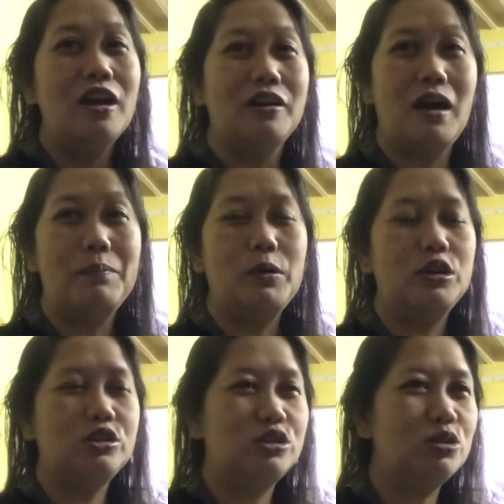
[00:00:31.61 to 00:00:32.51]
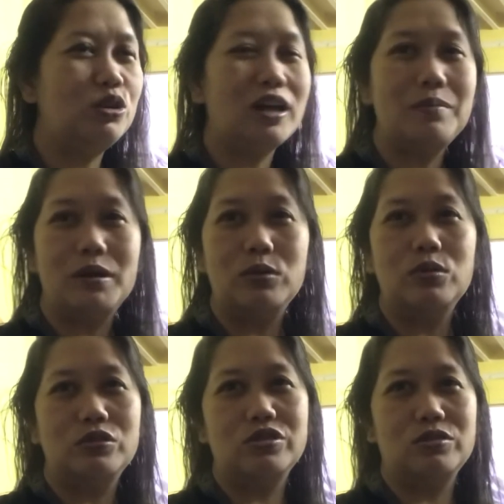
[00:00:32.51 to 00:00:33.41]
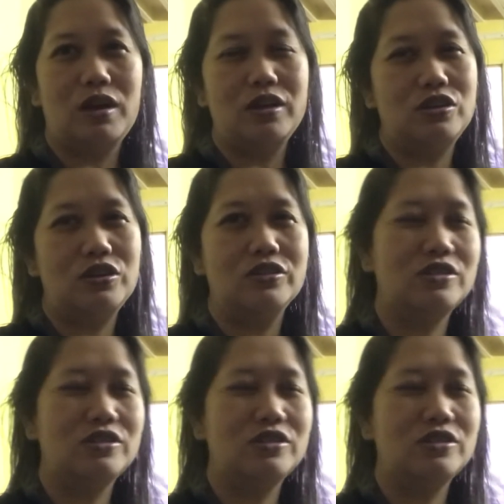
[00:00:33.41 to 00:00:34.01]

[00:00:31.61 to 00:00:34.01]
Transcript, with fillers: na for sure ay magugustuhan nyo.